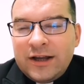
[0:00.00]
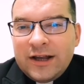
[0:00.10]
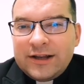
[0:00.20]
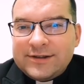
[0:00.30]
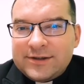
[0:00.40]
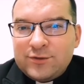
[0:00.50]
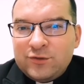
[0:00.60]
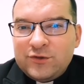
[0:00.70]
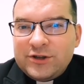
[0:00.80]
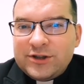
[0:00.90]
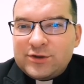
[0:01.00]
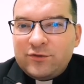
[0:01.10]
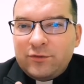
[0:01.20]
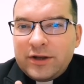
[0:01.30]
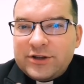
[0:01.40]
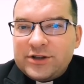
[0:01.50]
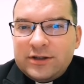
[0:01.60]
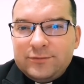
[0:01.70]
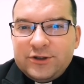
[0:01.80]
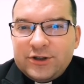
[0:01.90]
Ze 120 wybiera
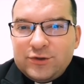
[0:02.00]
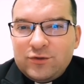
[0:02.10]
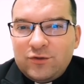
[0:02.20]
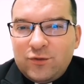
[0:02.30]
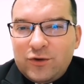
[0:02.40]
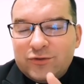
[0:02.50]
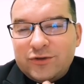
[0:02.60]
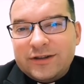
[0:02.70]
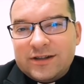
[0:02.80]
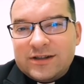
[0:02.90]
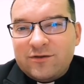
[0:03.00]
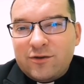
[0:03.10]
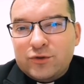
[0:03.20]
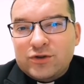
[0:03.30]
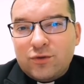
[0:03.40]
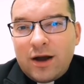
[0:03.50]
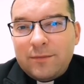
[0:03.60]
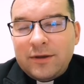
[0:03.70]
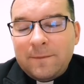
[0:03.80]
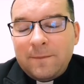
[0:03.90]
72, których nazywa
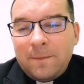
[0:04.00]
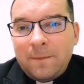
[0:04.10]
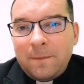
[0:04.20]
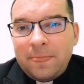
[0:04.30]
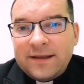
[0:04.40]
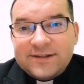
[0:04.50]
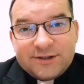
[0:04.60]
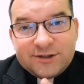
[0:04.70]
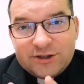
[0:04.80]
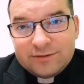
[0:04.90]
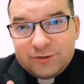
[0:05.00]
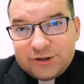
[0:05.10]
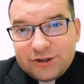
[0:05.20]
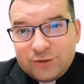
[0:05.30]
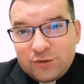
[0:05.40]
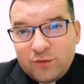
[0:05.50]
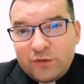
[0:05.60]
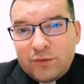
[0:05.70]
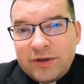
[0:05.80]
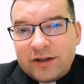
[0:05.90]
apostołami. Z tych 72
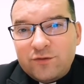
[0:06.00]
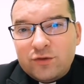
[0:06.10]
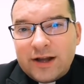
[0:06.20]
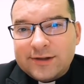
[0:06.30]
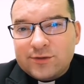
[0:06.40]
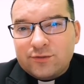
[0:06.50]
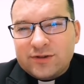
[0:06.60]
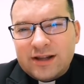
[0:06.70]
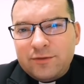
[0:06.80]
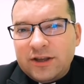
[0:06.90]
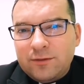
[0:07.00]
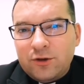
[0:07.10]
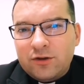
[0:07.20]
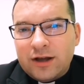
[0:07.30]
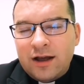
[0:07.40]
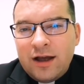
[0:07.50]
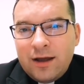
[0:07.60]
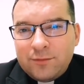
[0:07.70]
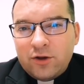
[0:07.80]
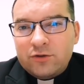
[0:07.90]
wybiera 12, znamy ich imiona.
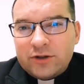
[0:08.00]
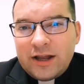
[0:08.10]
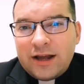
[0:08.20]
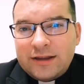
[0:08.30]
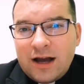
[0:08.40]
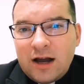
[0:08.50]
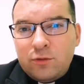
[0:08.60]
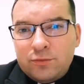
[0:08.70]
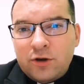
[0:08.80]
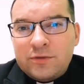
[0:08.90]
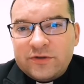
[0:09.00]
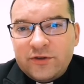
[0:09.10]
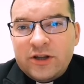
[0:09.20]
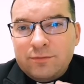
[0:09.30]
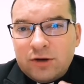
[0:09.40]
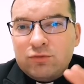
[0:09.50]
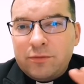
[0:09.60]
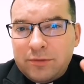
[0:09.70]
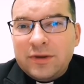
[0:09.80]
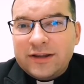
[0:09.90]
Piotr, Jan, Jakub, Tomasz, Filip,
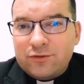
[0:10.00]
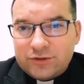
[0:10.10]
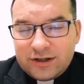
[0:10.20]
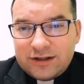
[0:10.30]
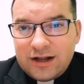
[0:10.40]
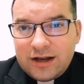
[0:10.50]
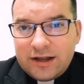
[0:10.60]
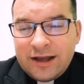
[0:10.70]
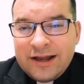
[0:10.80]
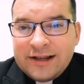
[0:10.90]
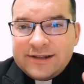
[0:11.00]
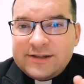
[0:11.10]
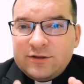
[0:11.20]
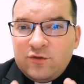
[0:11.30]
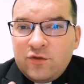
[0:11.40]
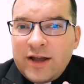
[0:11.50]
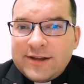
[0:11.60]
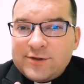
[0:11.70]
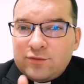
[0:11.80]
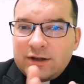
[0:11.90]
Bartłomiej, Mateusz itd. Tak Z tych
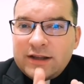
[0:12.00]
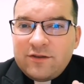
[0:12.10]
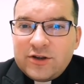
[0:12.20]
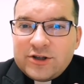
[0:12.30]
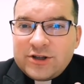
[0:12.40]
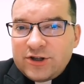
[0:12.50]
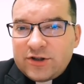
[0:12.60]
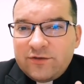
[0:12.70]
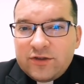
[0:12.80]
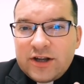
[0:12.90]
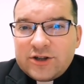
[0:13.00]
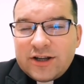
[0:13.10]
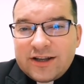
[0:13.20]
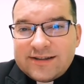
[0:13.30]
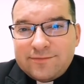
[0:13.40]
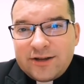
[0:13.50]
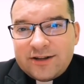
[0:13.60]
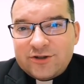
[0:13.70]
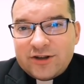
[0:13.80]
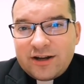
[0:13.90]
12 na najważniejsze wydarzenia zabiera
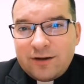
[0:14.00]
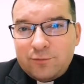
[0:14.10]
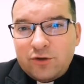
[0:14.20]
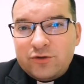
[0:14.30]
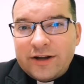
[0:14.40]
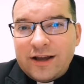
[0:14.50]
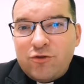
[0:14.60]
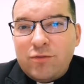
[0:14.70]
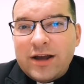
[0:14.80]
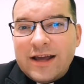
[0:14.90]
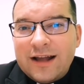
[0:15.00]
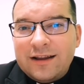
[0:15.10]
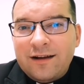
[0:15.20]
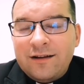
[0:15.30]
trzech. Piotra, Jakuba i Jana